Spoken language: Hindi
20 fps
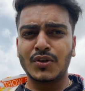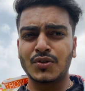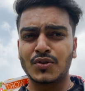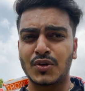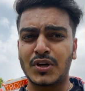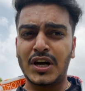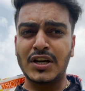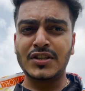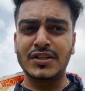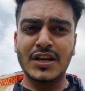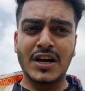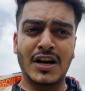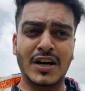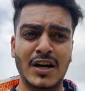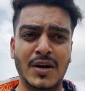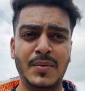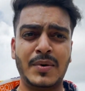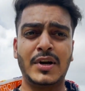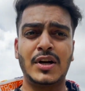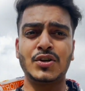सो so गाइज यहाँ
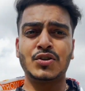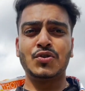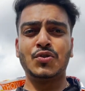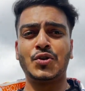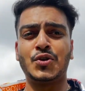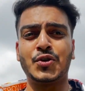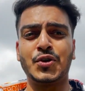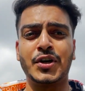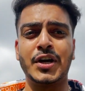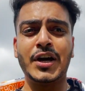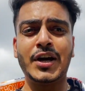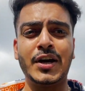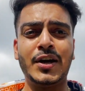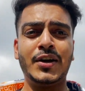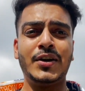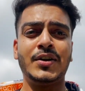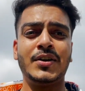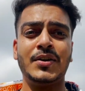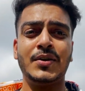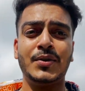का हमारा शूट हो गया है
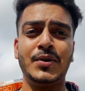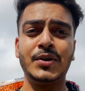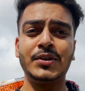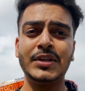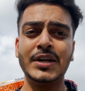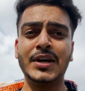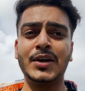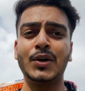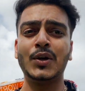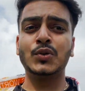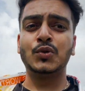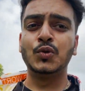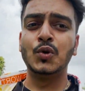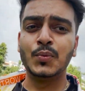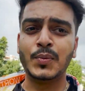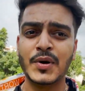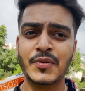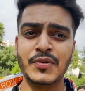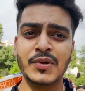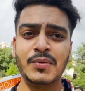और देख लो
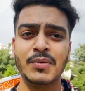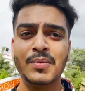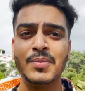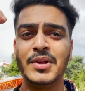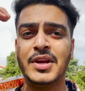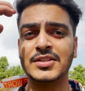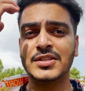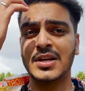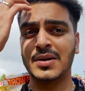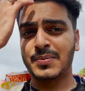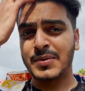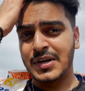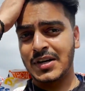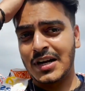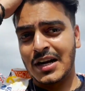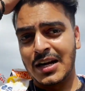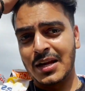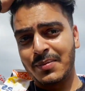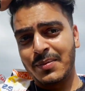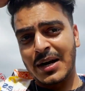धूप है फिर भी मेरे सर पे
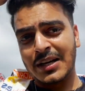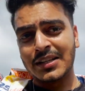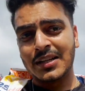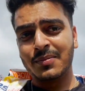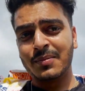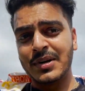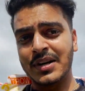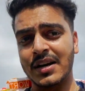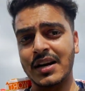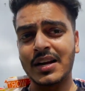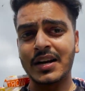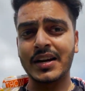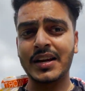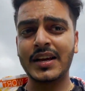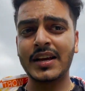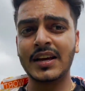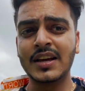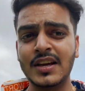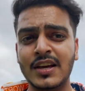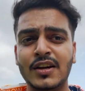काले बादल मंडरा रहे
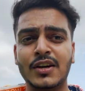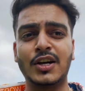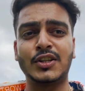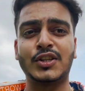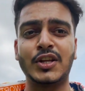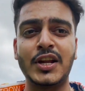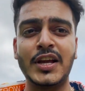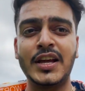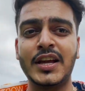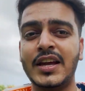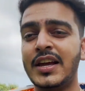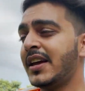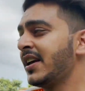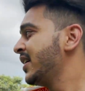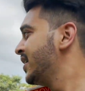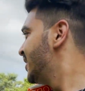हैं खतरे के